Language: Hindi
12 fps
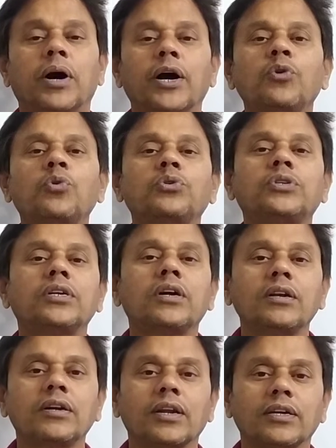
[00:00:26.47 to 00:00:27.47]

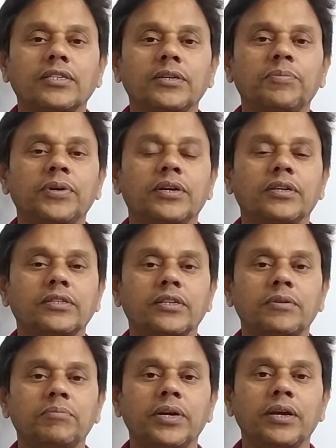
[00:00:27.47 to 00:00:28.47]
बायोलॉजिकल
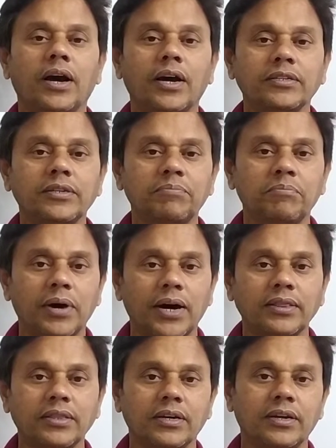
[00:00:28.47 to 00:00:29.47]
क्लासिफिकेशन में आज हम
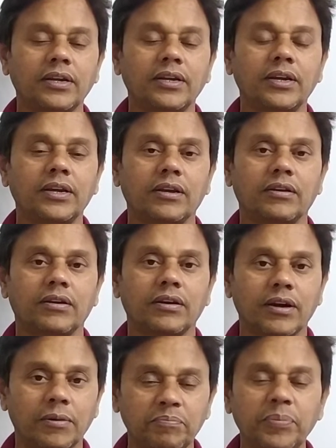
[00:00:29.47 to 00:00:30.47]
बात करेंगे
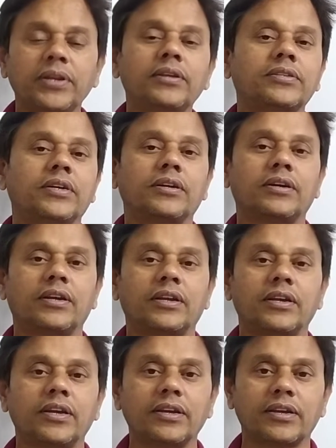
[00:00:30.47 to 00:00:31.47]
कंपैरिजन
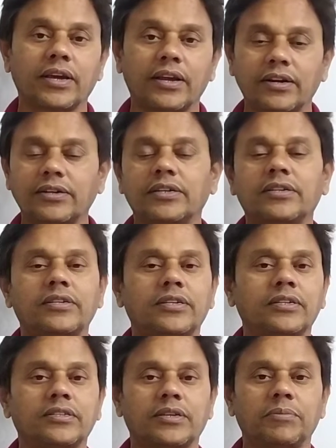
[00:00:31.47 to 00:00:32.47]
करेंगे
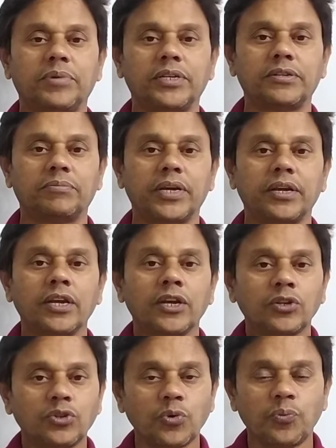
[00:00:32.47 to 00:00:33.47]
कैरेक्टरिस्टिक्स के बीच में
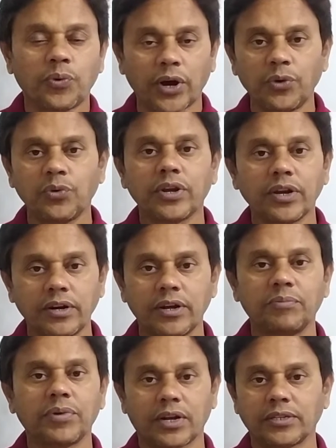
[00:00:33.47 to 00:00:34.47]
जो फाइव
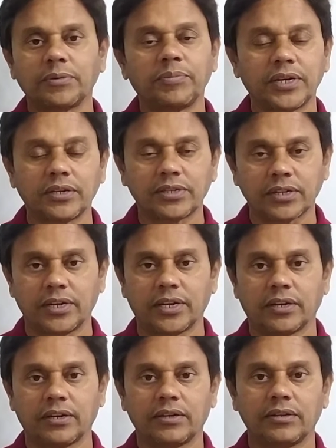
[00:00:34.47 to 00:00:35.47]
किंगडम क्लासिफिकेशन
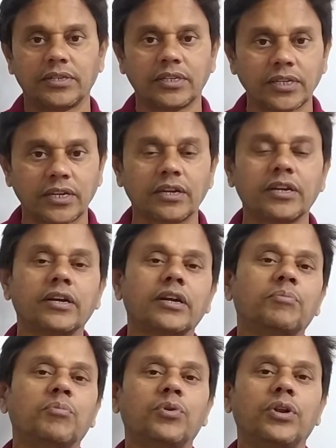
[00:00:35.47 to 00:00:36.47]
है जैसे कि
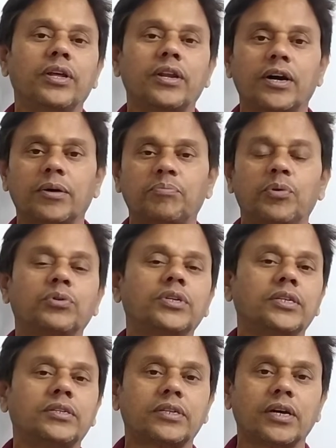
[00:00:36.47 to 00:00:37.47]
किंगडम मोनेरा
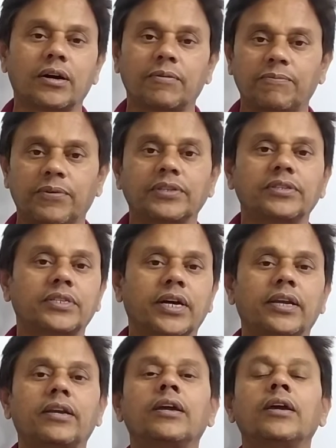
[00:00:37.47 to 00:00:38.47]
प्रोटिस्टा
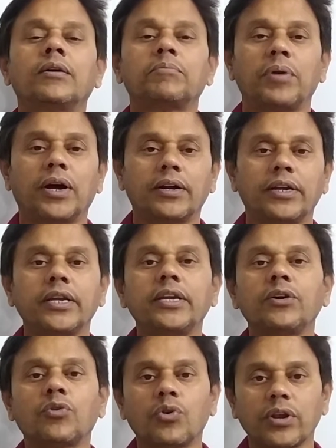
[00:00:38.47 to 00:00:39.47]
फंजाई प्लांटी
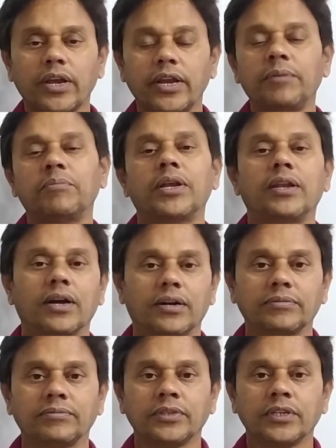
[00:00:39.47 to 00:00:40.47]
और एनिमेलिया